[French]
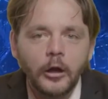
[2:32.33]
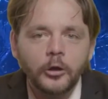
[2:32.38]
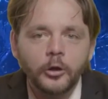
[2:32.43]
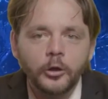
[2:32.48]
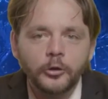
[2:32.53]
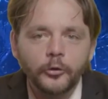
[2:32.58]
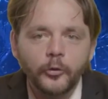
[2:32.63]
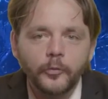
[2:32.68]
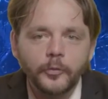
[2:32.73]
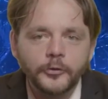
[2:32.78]

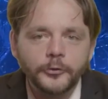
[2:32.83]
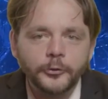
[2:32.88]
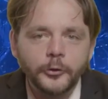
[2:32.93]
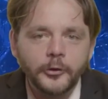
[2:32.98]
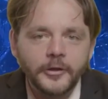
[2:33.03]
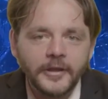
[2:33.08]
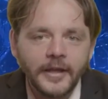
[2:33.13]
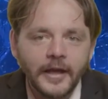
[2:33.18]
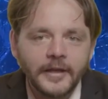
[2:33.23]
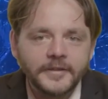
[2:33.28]
Le nombre de
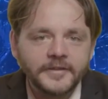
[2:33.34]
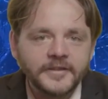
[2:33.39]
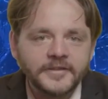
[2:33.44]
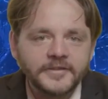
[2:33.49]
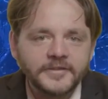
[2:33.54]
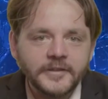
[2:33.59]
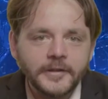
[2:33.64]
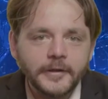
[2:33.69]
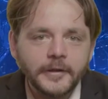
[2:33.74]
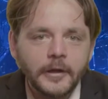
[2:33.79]
cas
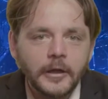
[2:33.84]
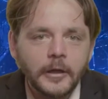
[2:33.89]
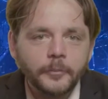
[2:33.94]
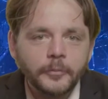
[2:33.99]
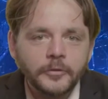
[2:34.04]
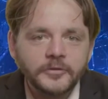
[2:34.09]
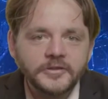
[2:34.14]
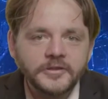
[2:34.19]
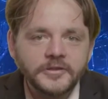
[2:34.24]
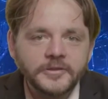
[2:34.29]
testés
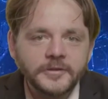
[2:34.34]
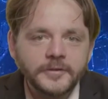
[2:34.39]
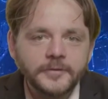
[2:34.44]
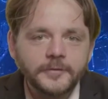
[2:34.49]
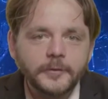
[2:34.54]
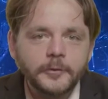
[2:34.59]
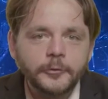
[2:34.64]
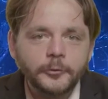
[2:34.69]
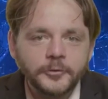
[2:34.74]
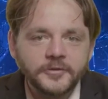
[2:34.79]

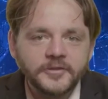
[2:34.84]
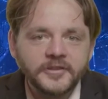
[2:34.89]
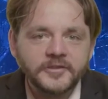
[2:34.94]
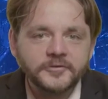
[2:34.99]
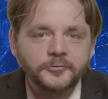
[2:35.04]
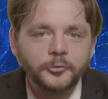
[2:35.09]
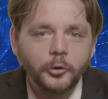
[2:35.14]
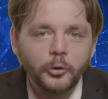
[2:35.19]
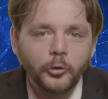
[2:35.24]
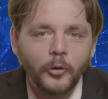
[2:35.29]
positifs ne
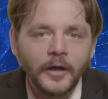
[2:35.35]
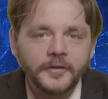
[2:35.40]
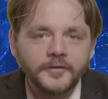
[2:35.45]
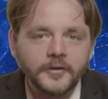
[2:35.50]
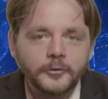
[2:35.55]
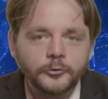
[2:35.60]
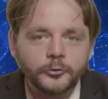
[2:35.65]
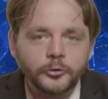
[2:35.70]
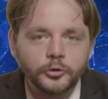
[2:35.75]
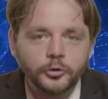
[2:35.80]
cesse de
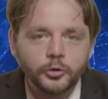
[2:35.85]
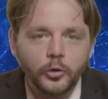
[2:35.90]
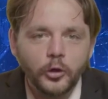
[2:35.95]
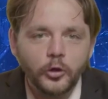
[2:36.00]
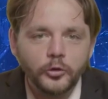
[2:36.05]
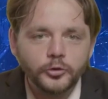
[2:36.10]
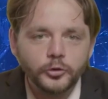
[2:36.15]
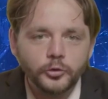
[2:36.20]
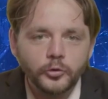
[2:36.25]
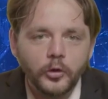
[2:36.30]
croître de jour
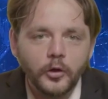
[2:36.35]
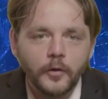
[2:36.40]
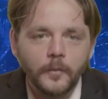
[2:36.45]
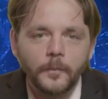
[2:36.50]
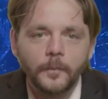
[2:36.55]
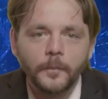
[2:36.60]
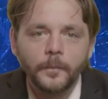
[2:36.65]
en jour.